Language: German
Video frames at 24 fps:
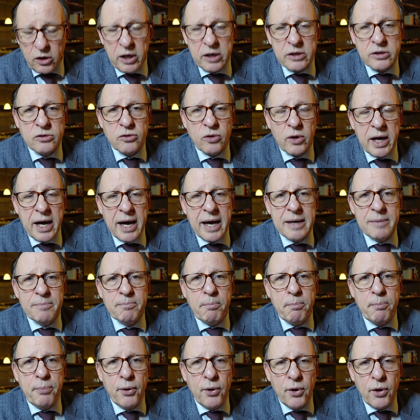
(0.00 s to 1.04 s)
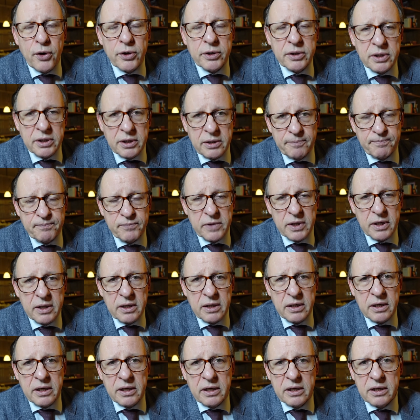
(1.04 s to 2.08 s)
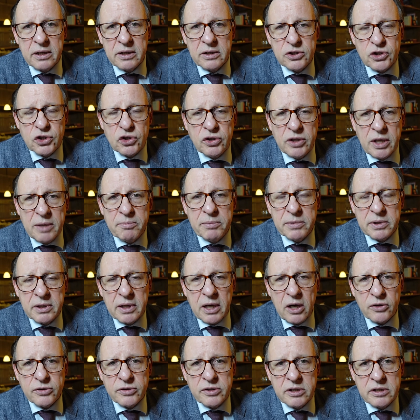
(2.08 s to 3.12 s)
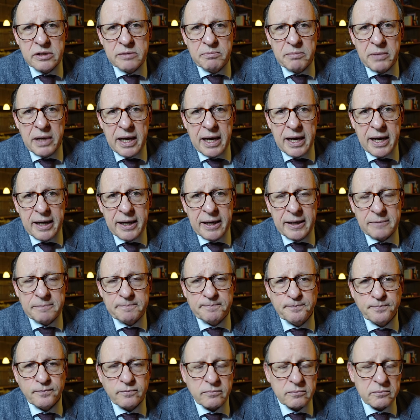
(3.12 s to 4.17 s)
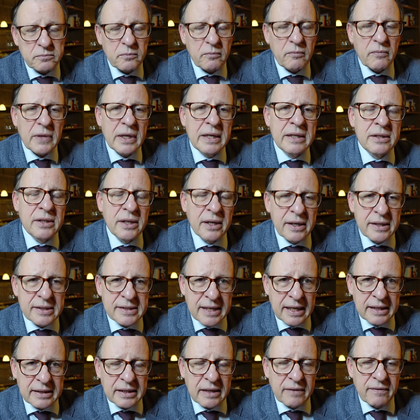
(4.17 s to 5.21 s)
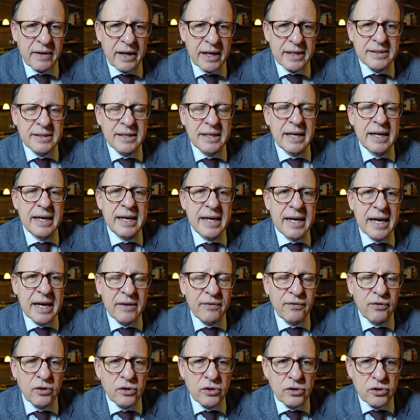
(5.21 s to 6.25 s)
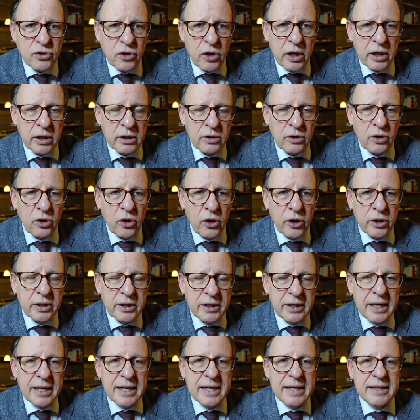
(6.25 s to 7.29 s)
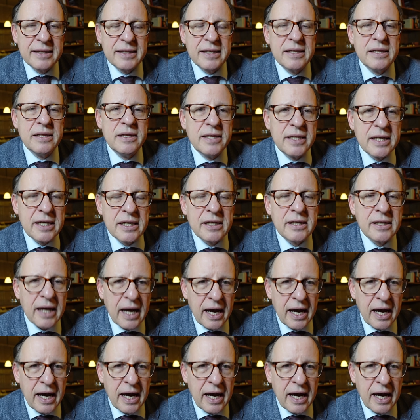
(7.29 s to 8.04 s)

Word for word: sogar empörte äh, Stimmen aus diesem Lager, interessanterweise eher von solchen Leuten, die nicht